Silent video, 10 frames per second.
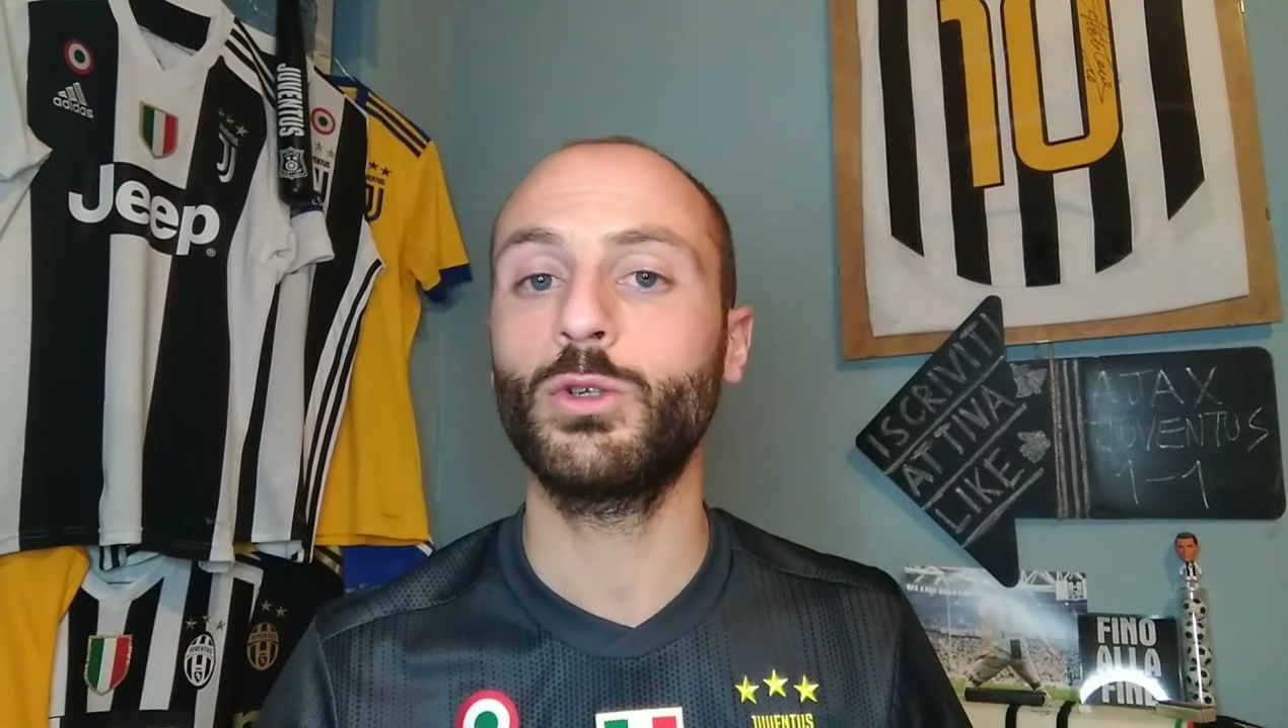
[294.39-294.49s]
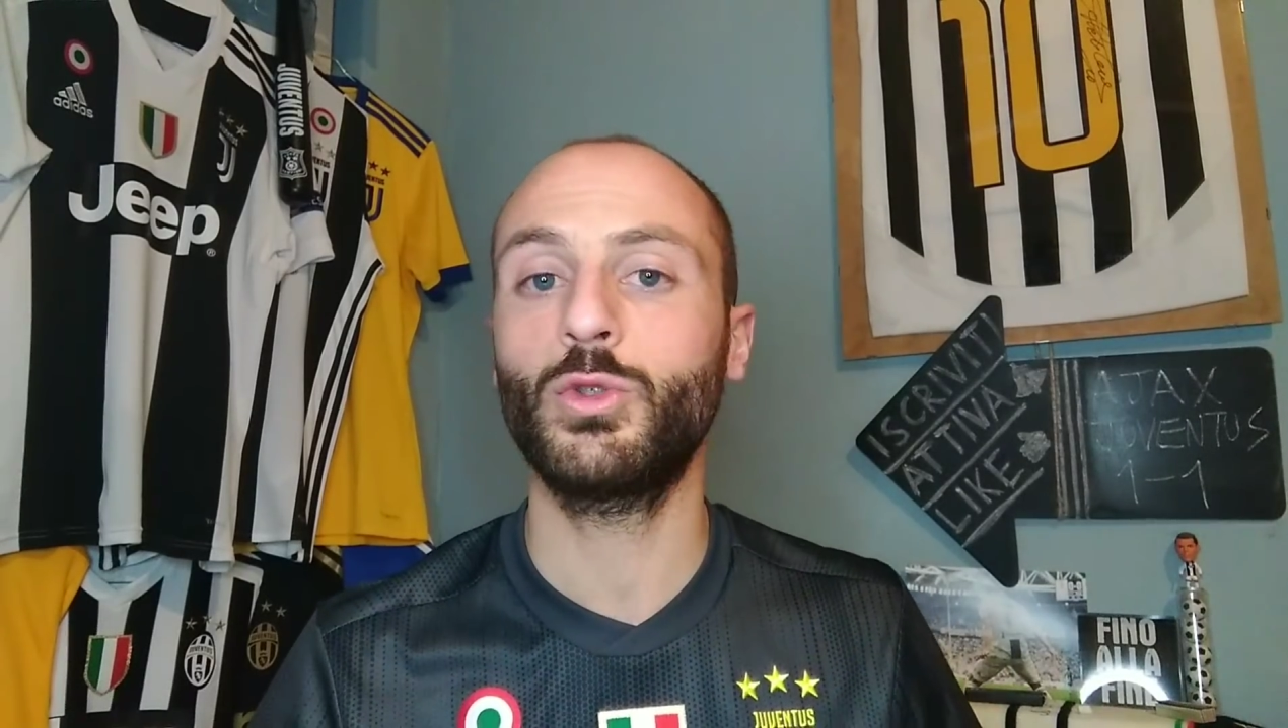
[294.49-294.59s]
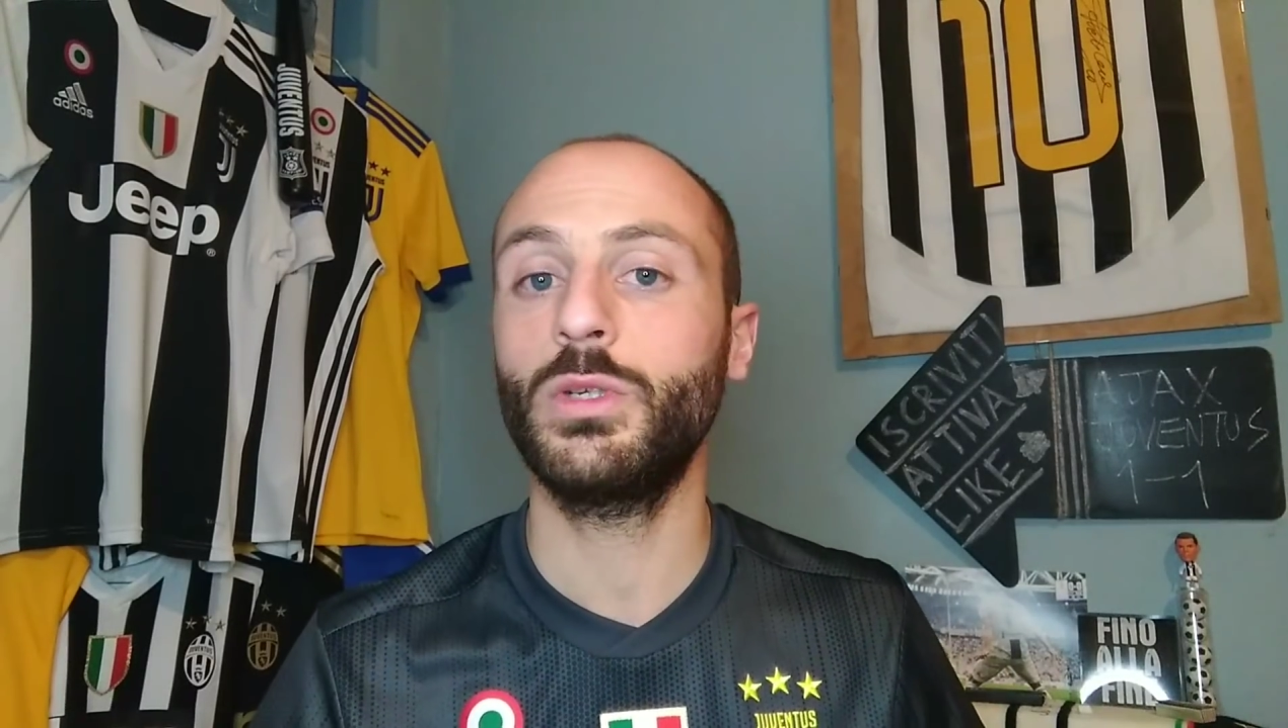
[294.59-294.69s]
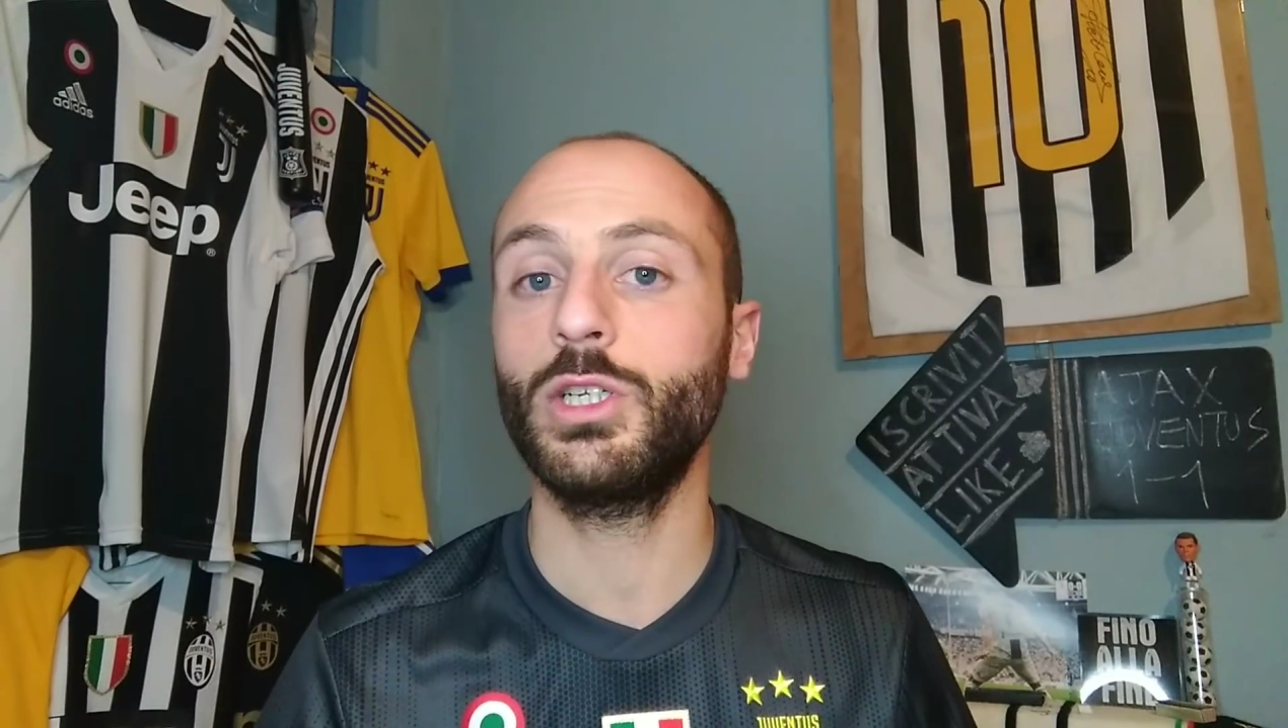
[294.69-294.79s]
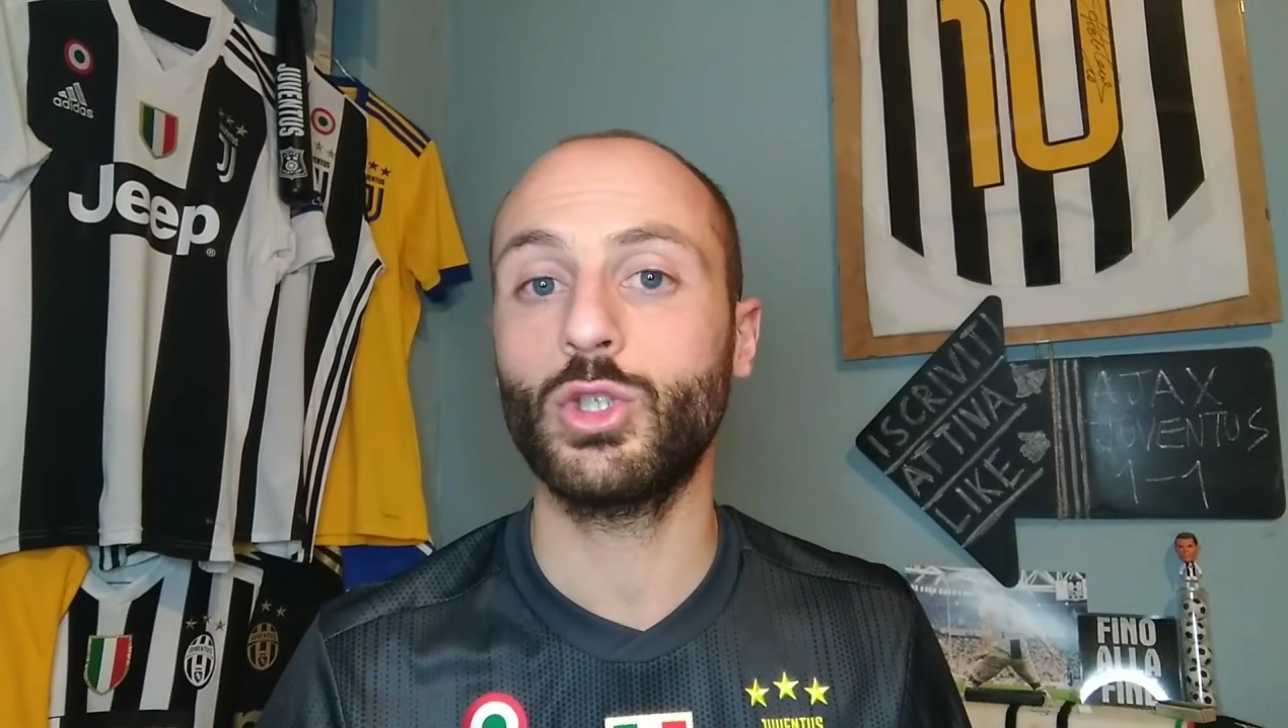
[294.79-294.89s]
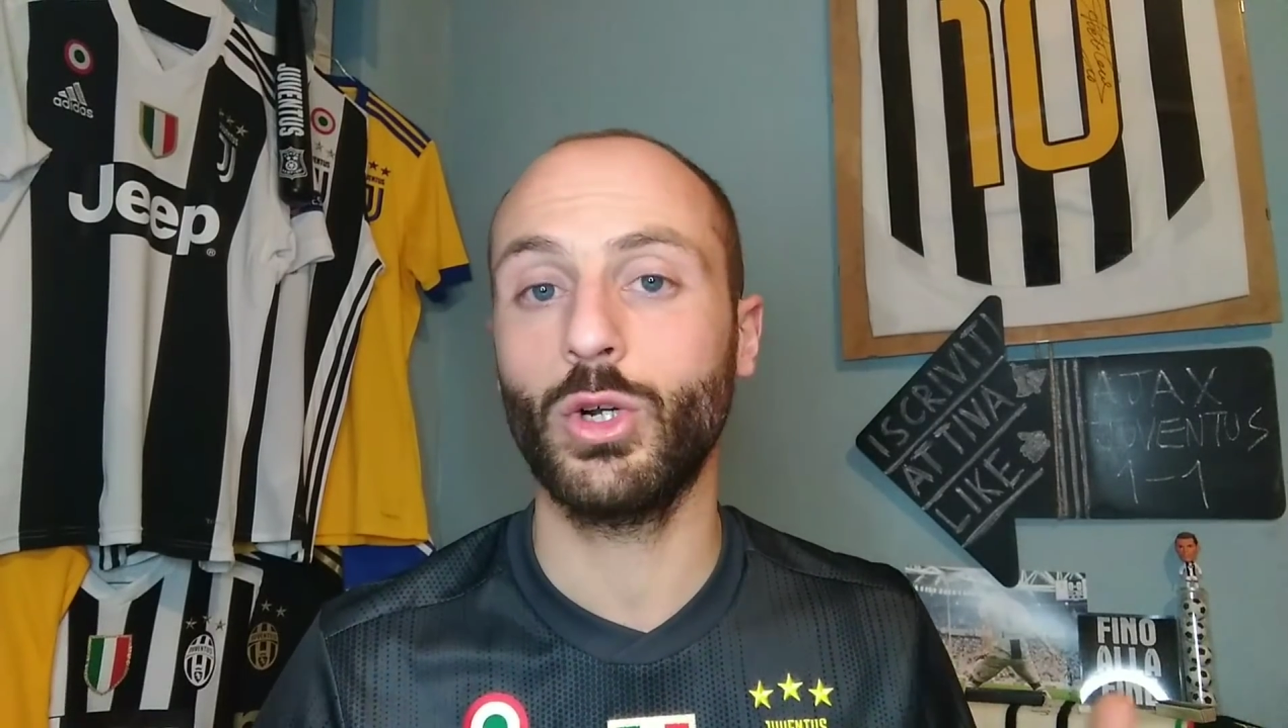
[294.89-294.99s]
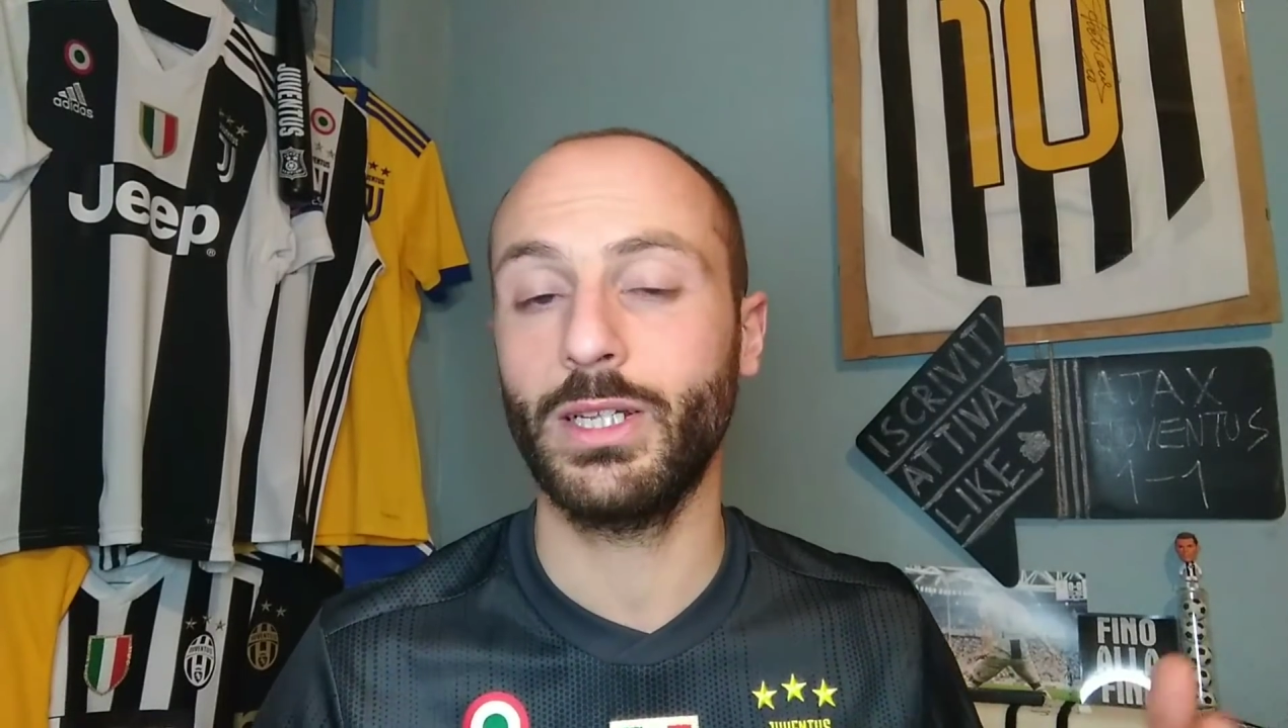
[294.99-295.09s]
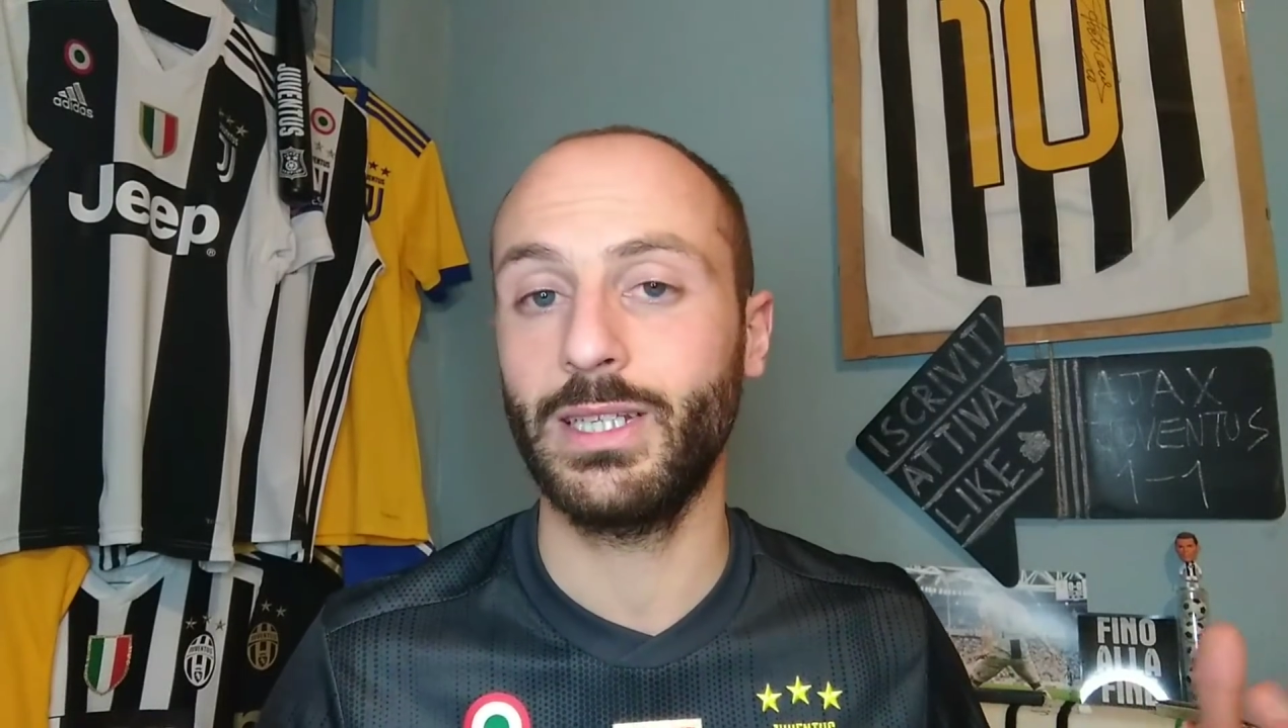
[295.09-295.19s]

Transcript: costruire gioco